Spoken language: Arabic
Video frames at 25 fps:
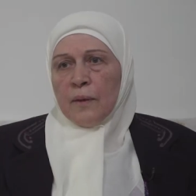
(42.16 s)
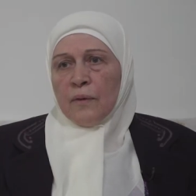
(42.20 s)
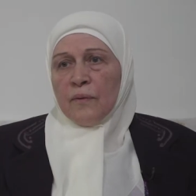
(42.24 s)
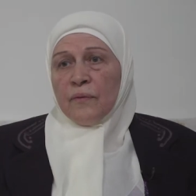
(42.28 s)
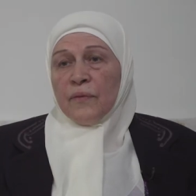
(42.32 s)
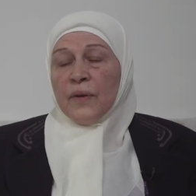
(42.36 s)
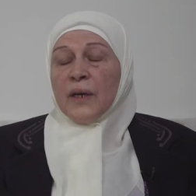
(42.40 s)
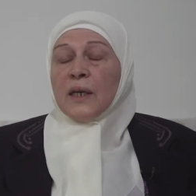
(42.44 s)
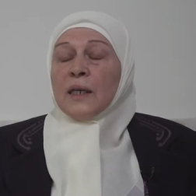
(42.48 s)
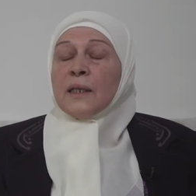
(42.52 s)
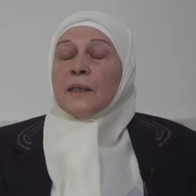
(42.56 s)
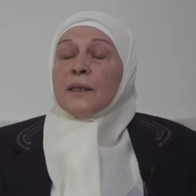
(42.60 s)

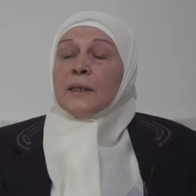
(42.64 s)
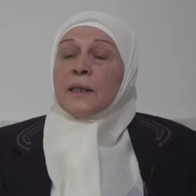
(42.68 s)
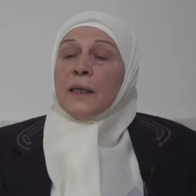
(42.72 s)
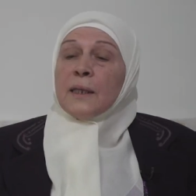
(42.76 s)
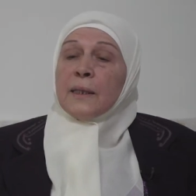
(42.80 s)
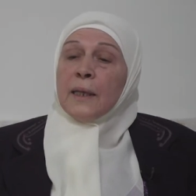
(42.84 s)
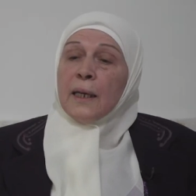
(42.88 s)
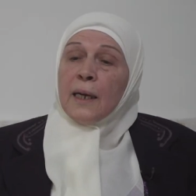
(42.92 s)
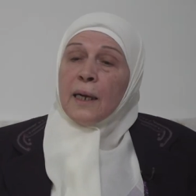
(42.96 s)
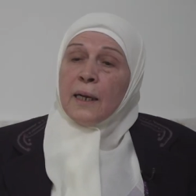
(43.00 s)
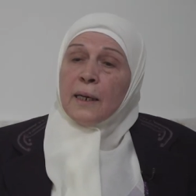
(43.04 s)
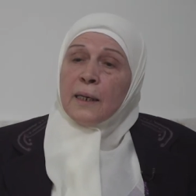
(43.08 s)
فقد
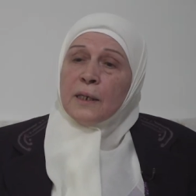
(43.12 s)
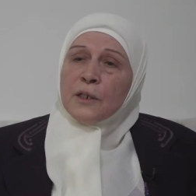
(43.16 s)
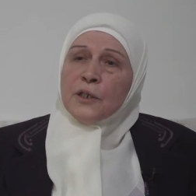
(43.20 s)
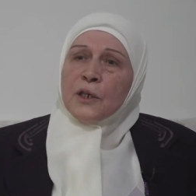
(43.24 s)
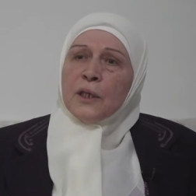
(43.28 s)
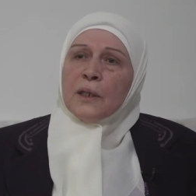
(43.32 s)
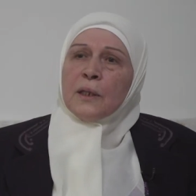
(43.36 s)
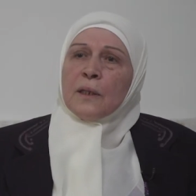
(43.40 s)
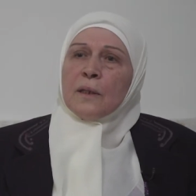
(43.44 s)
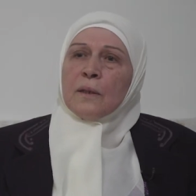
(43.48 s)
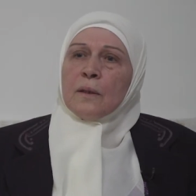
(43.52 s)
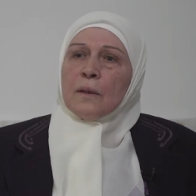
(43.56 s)

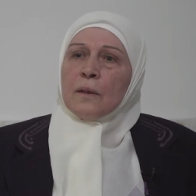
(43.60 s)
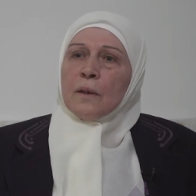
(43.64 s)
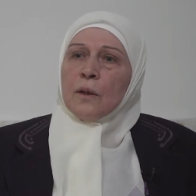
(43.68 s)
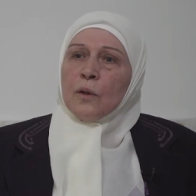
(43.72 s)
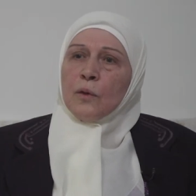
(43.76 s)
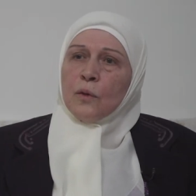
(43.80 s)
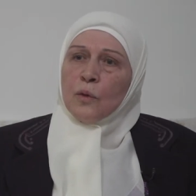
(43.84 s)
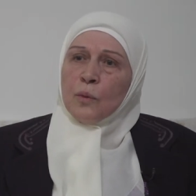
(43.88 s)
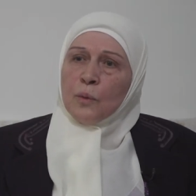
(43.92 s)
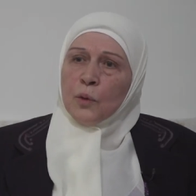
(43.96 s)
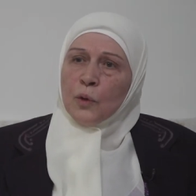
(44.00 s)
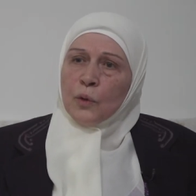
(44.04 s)
تدرجت
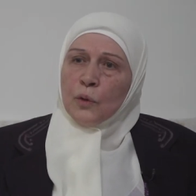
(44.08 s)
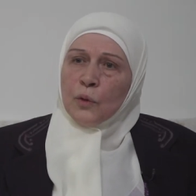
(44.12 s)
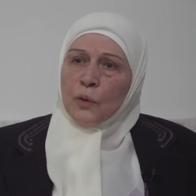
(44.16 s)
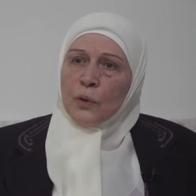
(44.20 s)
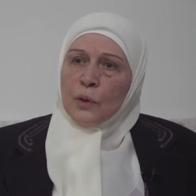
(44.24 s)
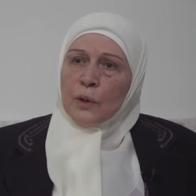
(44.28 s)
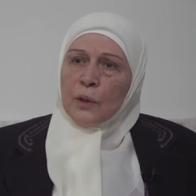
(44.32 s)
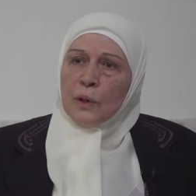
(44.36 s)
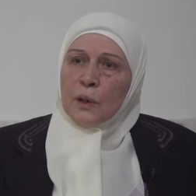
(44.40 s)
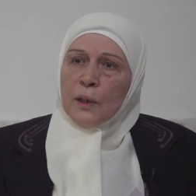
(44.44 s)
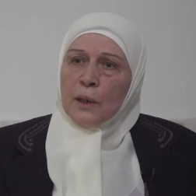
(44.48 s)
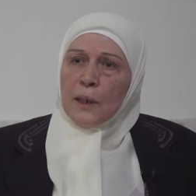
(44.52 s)

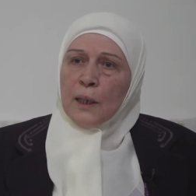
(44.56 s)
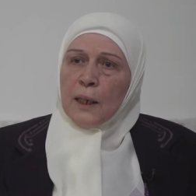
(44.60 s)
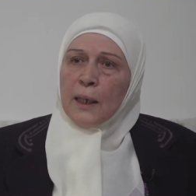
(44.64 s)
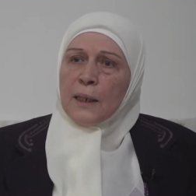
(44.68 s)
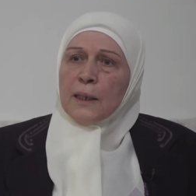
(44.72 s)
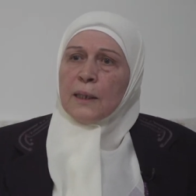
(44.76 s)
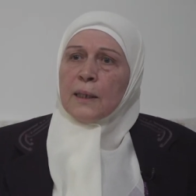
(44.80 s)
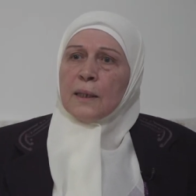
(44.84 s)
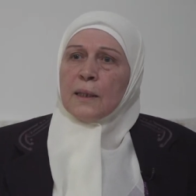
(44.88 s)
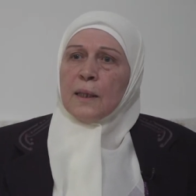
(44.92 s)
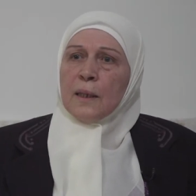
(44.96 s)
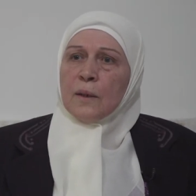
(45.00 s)
الأمور
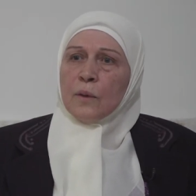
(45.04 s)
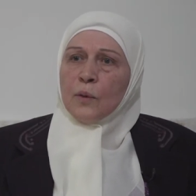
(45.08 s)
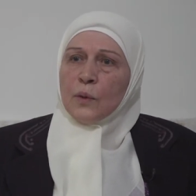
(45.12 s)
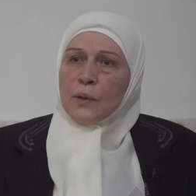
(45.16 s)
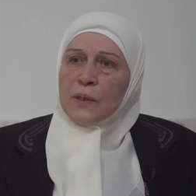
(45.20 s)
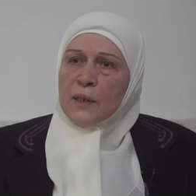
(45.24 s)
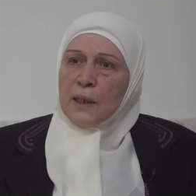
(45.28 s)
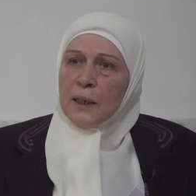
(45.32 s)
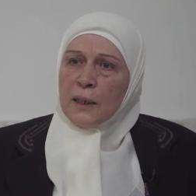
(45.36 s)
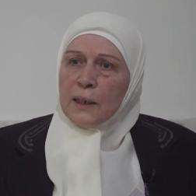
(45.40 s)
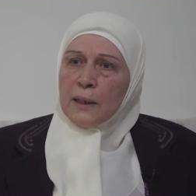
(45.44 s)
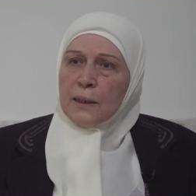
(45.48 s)
حتى
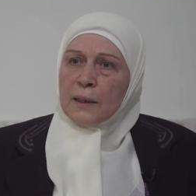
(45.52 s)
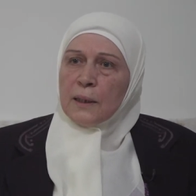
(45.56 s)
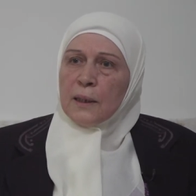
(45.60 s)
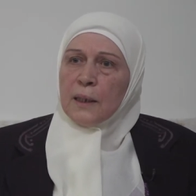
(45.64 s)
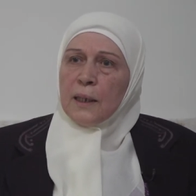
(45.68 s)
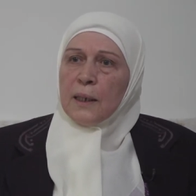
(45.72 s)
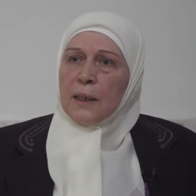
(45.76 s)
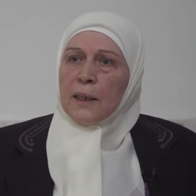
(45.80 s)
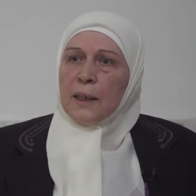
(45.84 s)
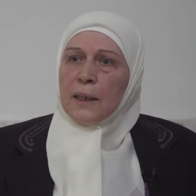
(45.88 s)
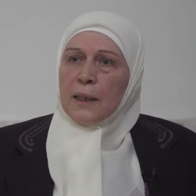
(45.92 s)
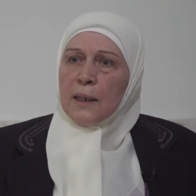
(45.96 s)
وصلت
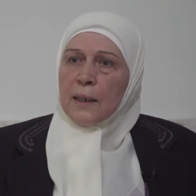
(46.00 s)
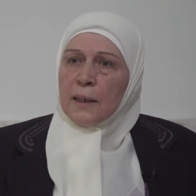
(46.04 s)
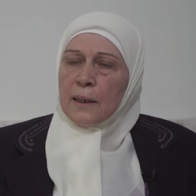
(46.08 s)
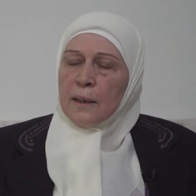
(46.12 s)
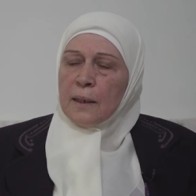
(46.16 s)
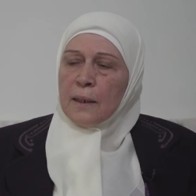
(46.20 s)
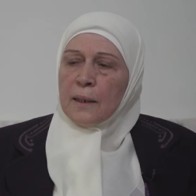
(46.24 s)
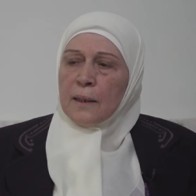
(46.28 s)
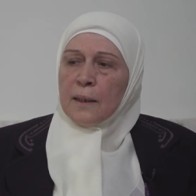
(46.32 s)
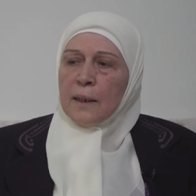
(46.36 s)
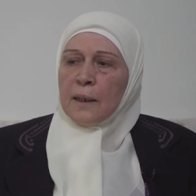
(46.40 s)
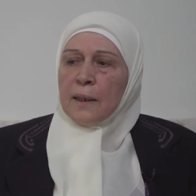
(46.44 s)
إلى
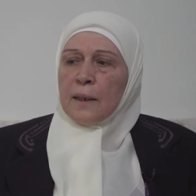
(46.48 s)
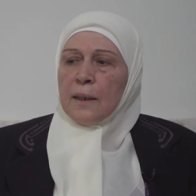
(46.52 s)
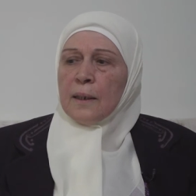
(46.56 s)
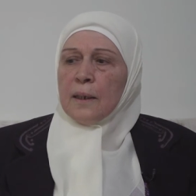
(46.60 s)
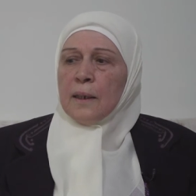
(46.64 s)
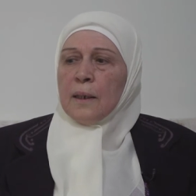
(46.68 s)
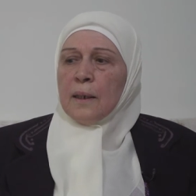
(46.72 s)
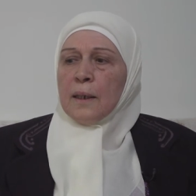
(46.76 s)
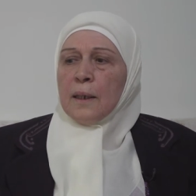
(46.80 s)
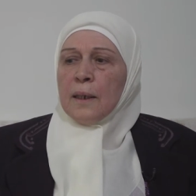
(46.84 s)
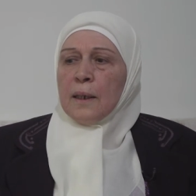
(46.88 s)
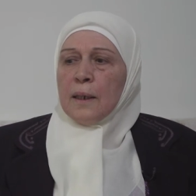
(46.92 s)
أن
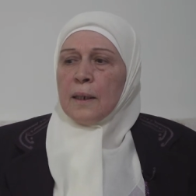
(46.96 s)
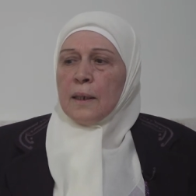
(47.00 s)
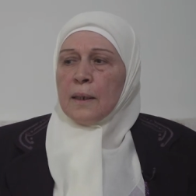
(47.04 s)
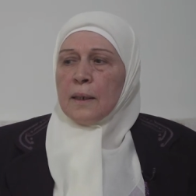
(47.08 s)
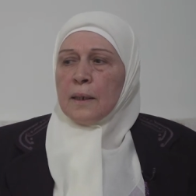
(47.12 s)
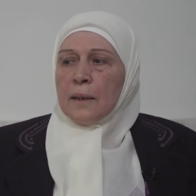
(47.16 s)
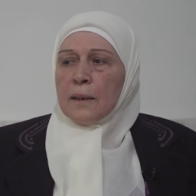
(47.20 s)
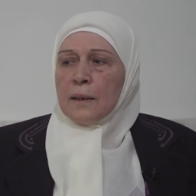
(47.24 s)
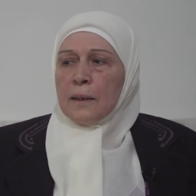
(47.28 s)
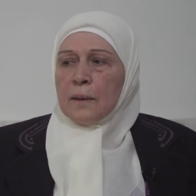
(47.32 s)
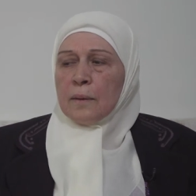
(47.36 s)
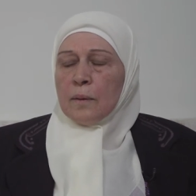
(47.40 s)

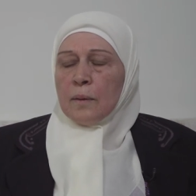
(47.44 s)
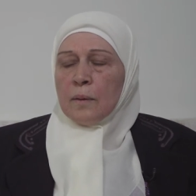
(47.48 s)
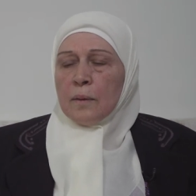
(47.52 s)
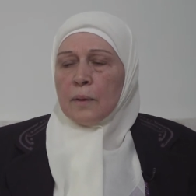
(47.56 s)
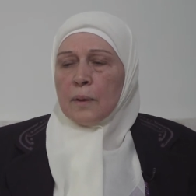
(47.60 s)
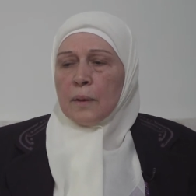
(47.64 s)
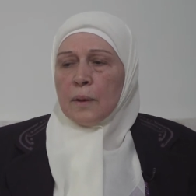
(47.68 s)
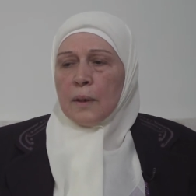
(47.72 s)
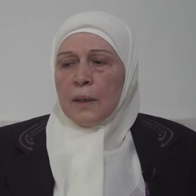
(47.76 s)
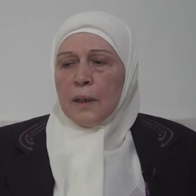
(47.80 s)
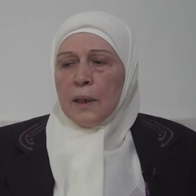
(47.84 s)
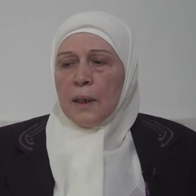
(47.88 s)
آه،